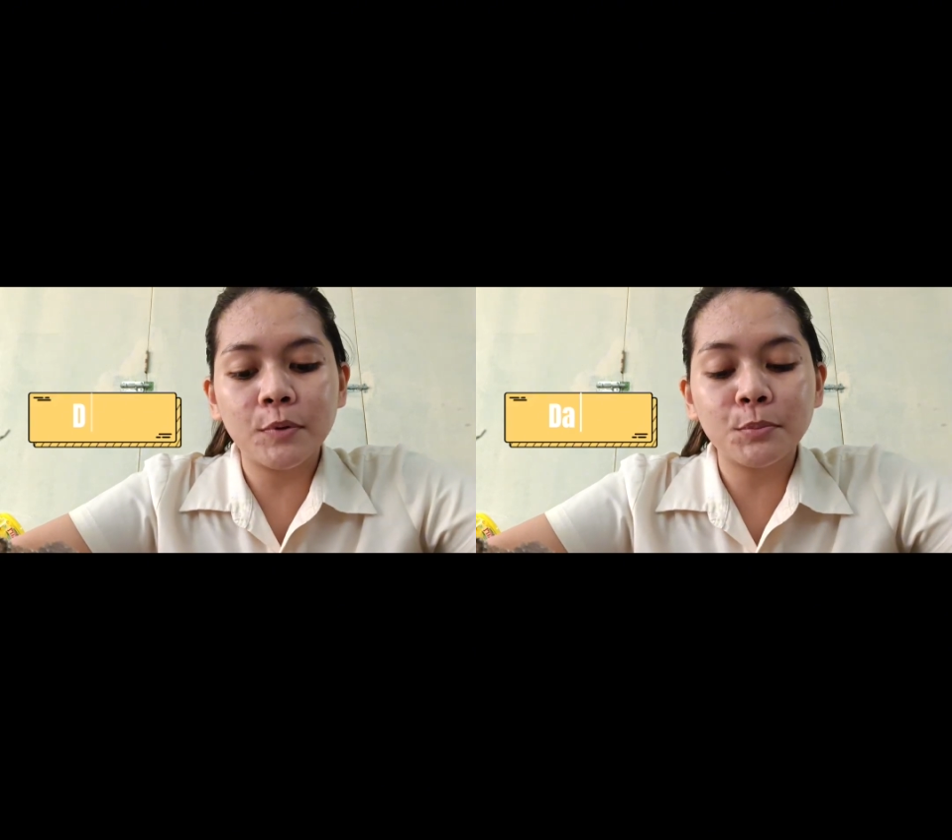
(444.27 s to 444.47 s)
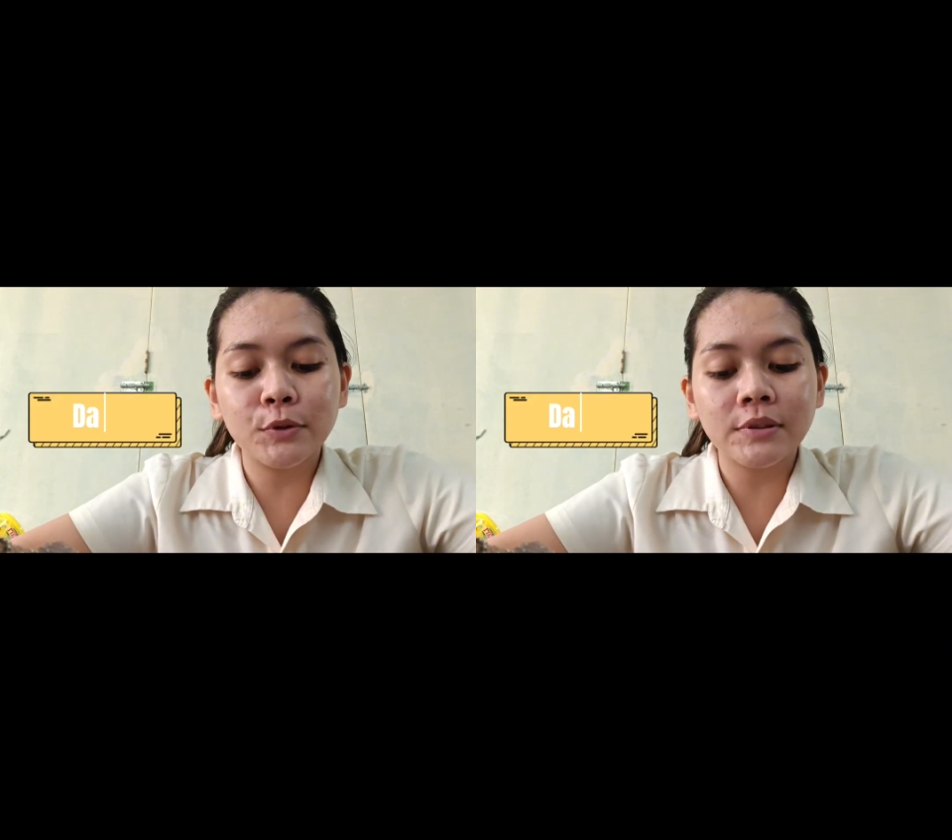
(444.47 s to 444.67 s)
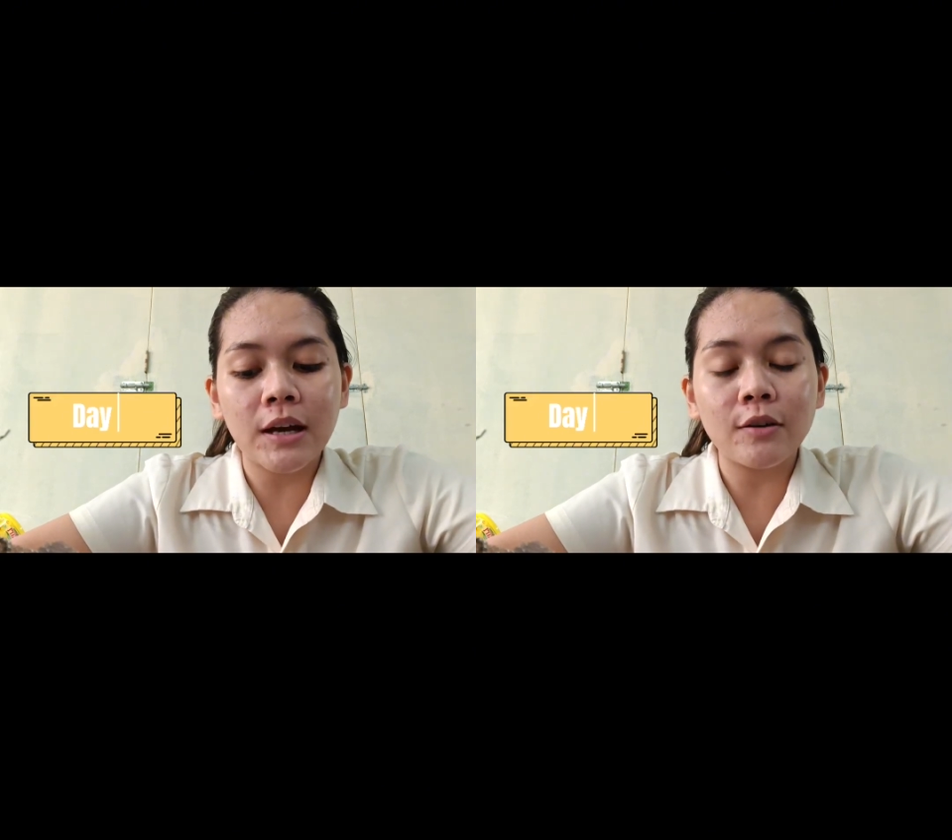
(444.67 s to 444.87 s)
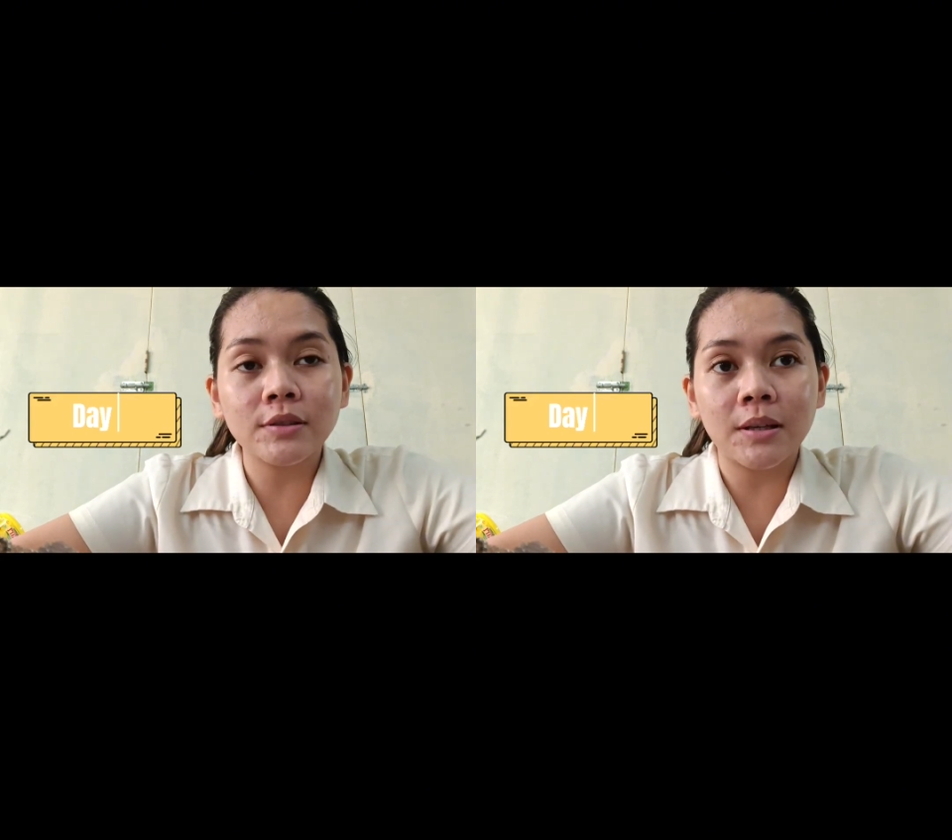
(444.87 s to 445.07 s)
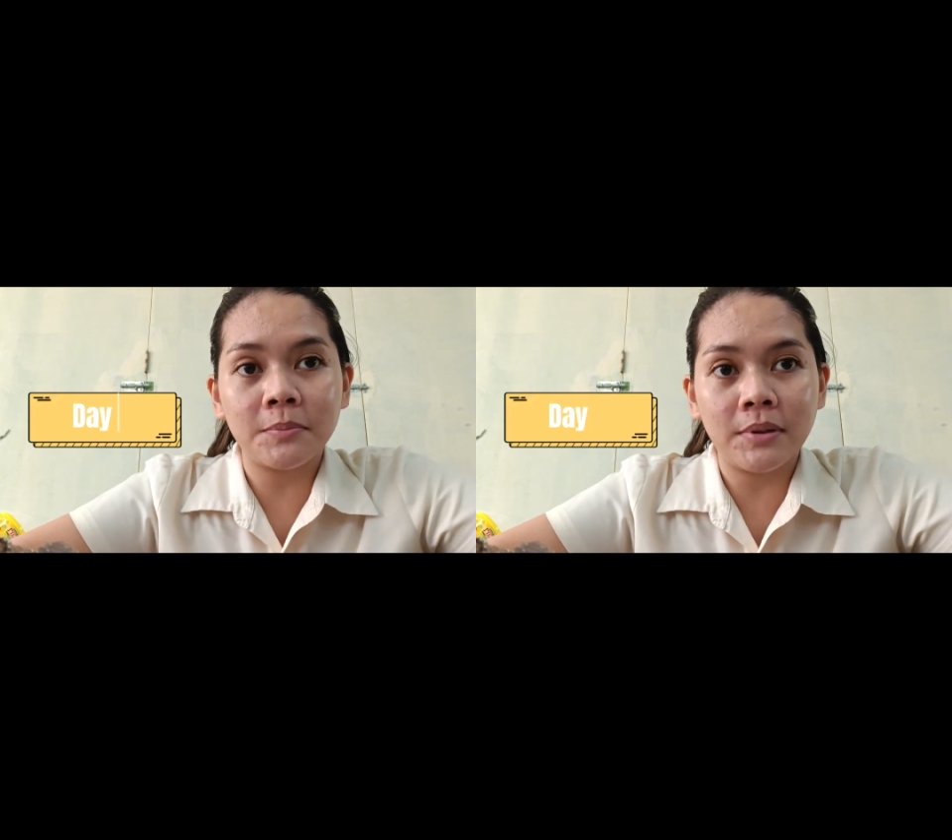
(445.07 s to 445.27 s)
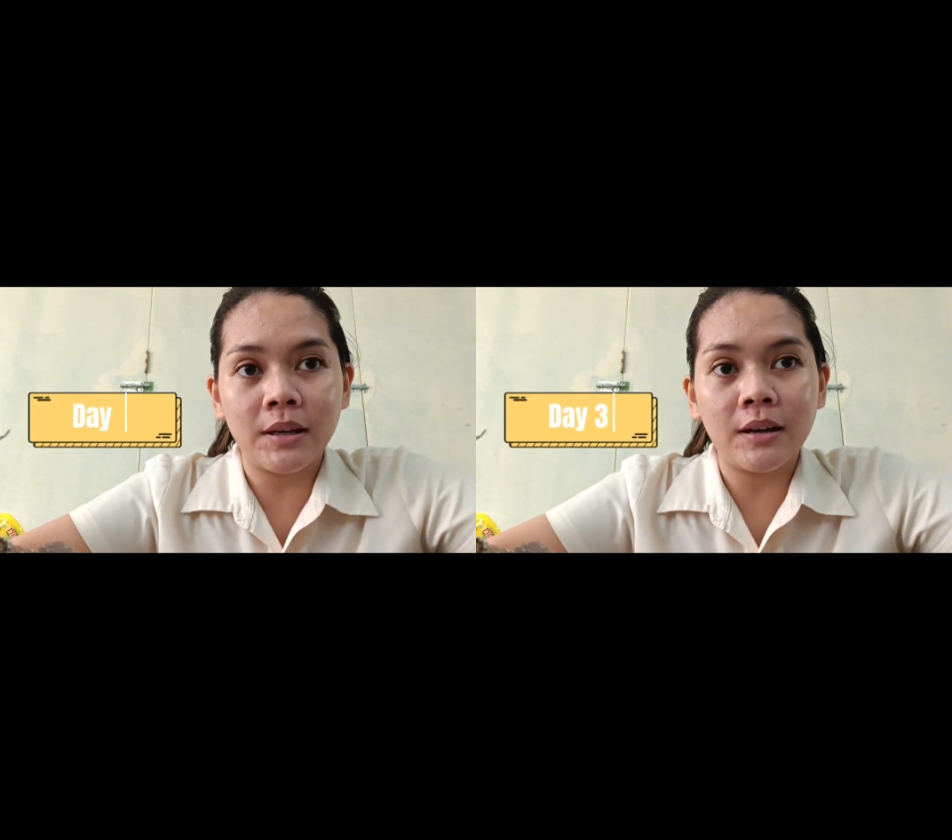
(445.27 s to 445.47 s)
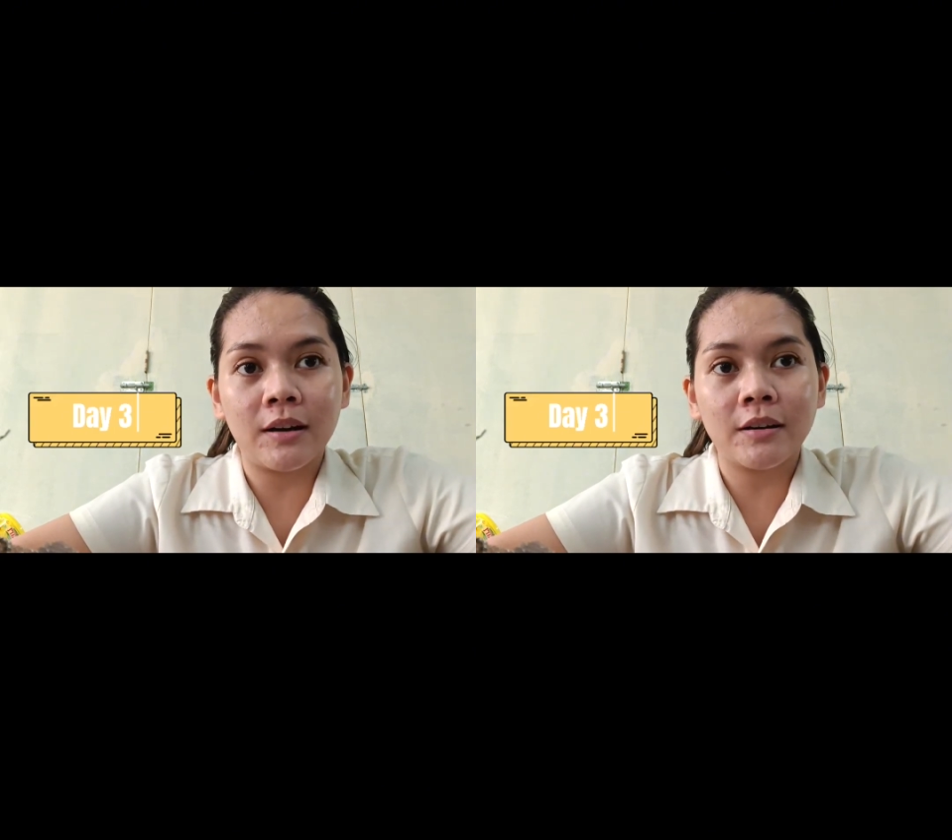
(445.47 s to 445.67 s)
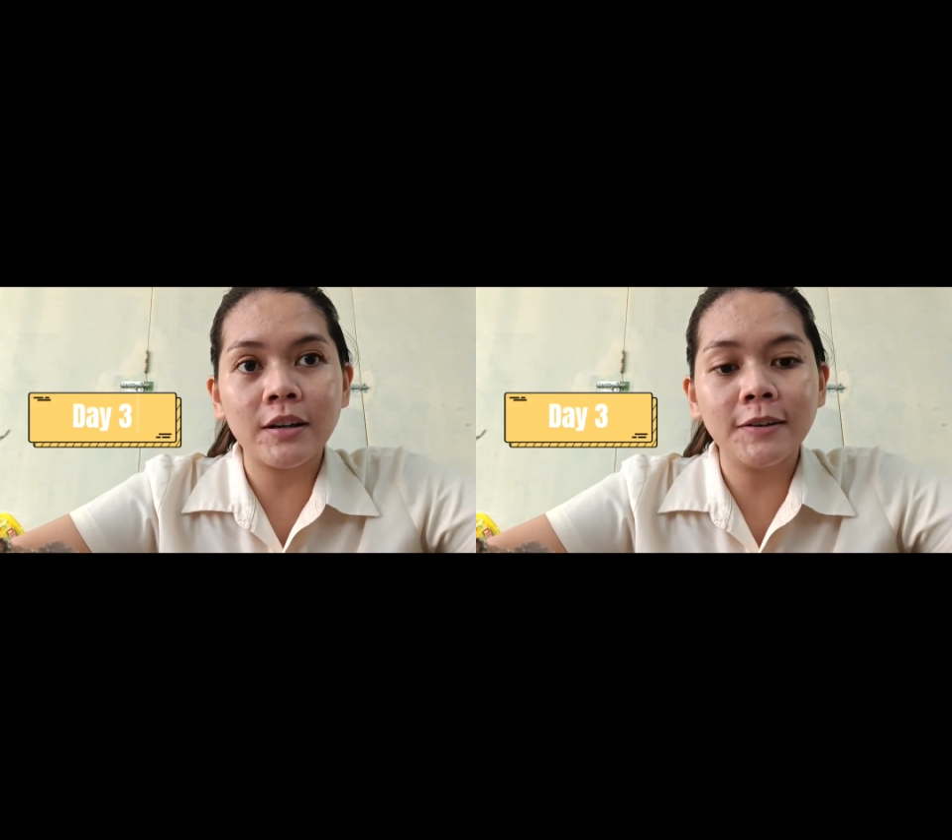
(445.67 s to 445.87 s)
pumunta ako sa
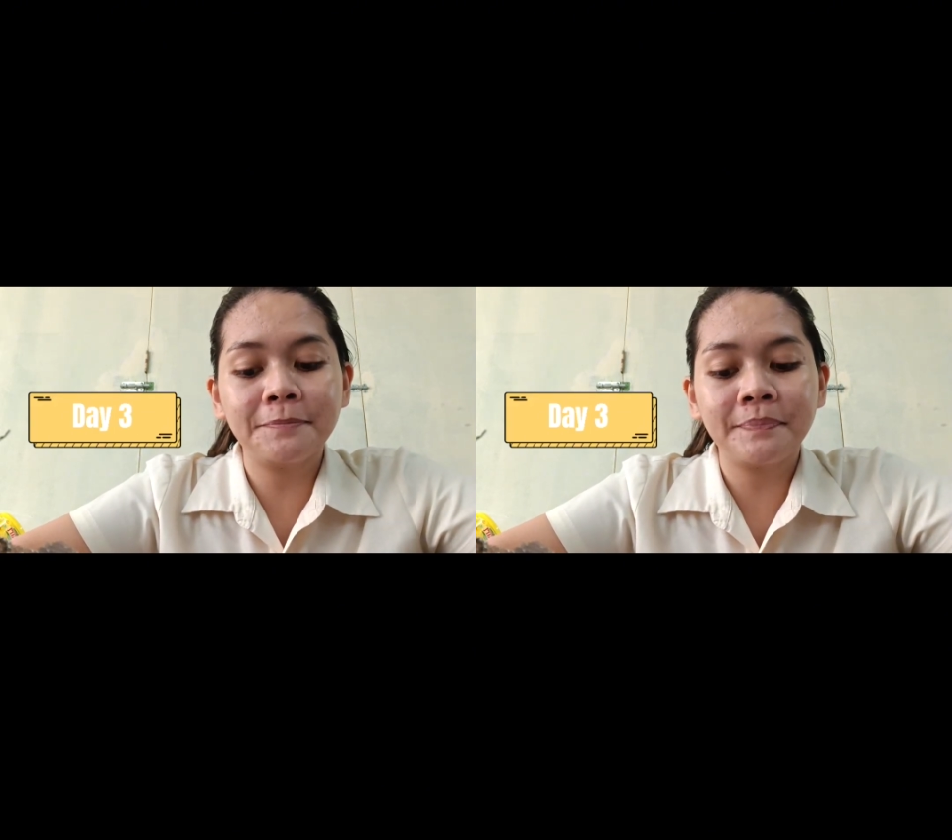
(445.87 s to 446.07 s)
BIR.